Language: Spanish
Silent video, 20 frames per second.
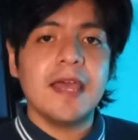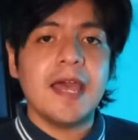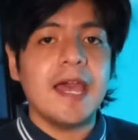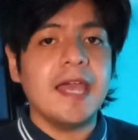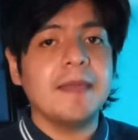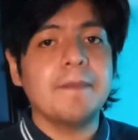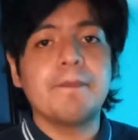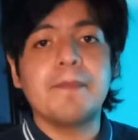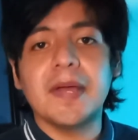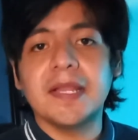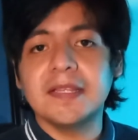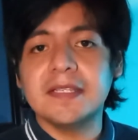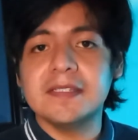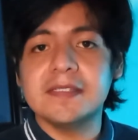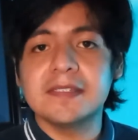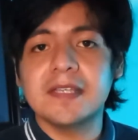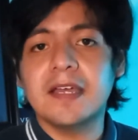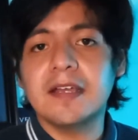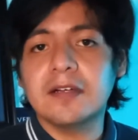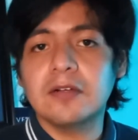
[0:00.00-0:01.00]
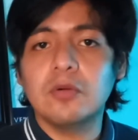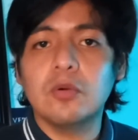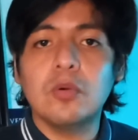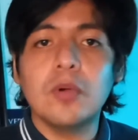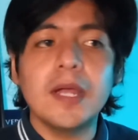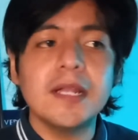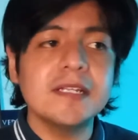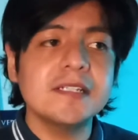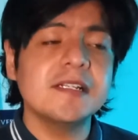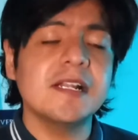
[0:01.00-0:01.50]
a empatizar
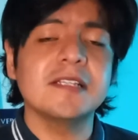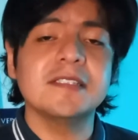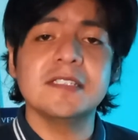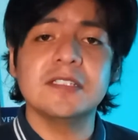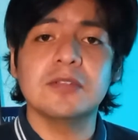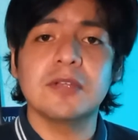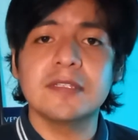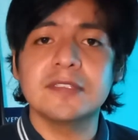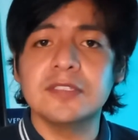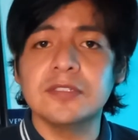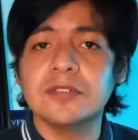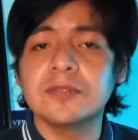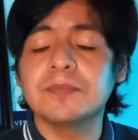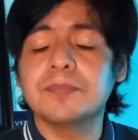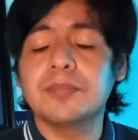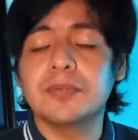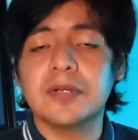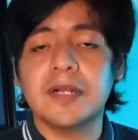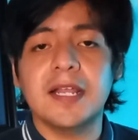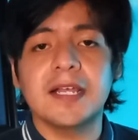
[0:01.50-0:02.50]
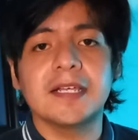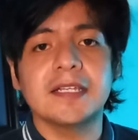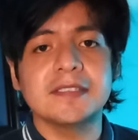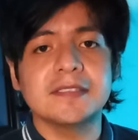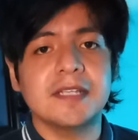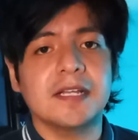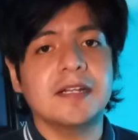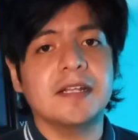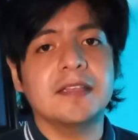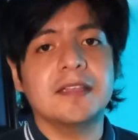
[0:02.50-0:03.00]
cuál es la situación por la que
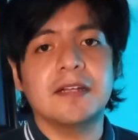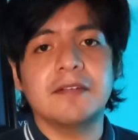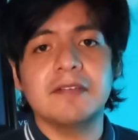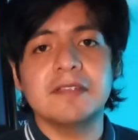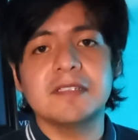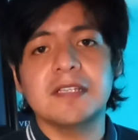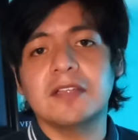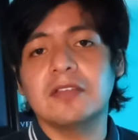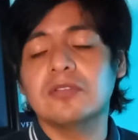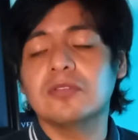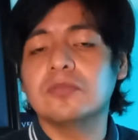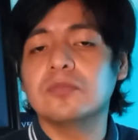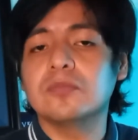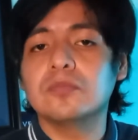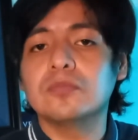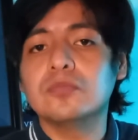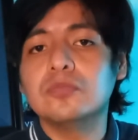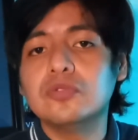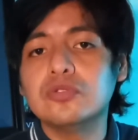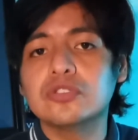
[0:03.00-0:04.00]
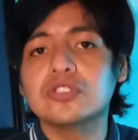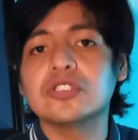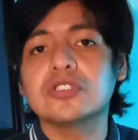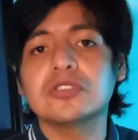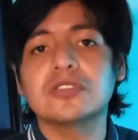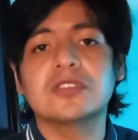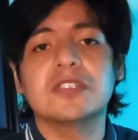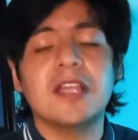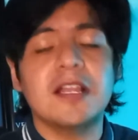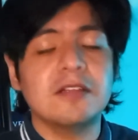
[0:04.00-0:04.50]
están atravesando
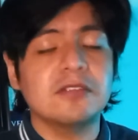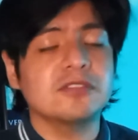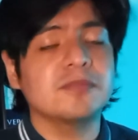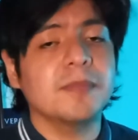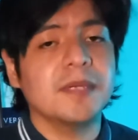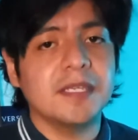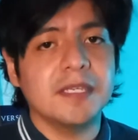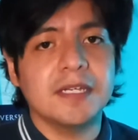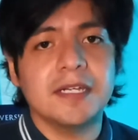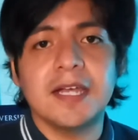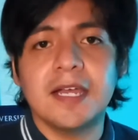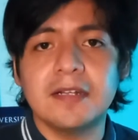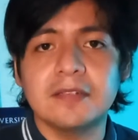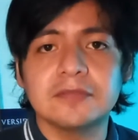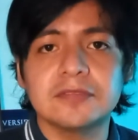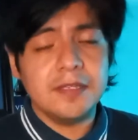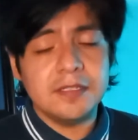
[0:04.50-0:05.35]
muchos de los mexicanos,